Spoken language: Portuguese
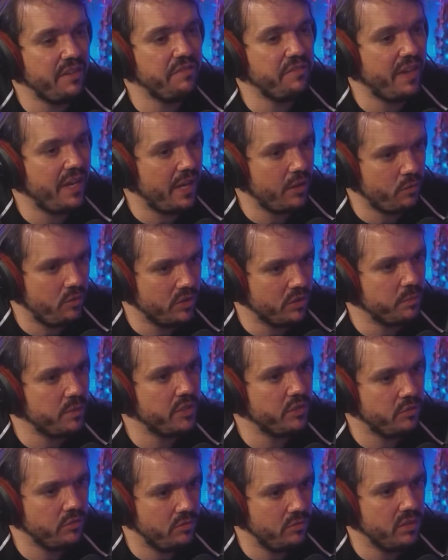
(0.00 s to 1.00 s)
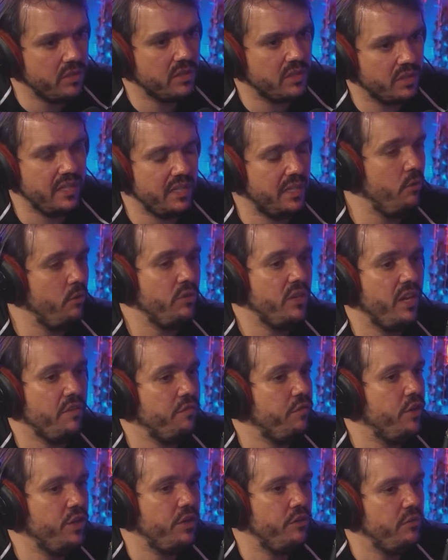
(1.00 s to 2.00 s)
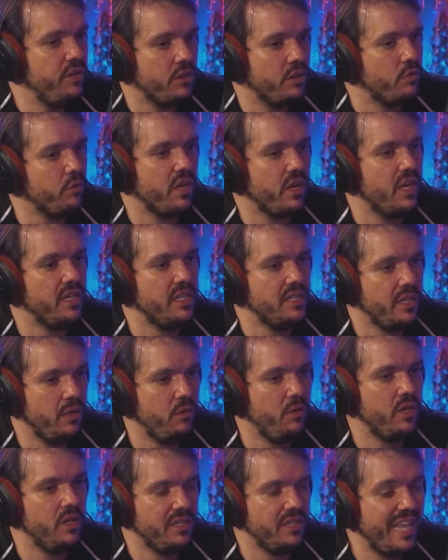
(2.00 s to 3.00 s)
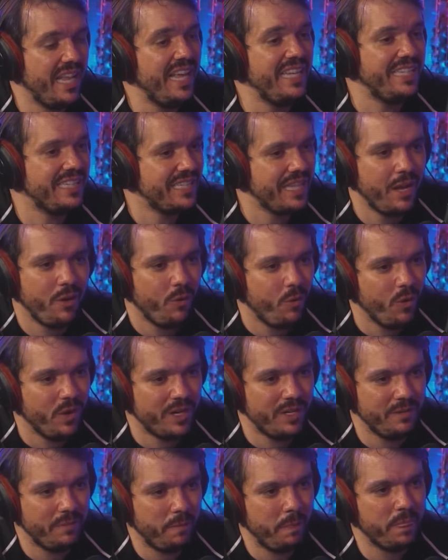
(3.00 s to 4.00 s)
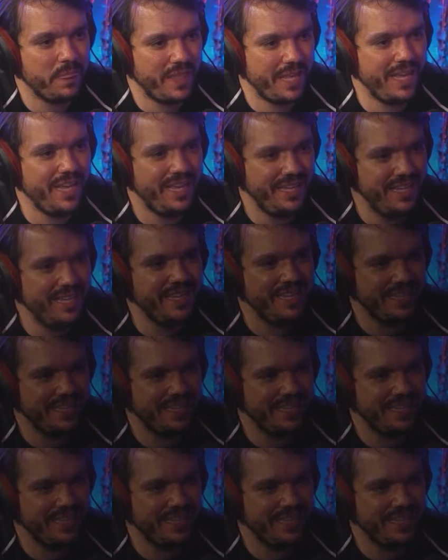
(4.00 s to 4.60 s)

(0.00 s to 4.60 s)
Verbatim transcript: falar com as pessoas. Então o telefone não ia tocar nessa hora. Nesta hora, Entendi. né?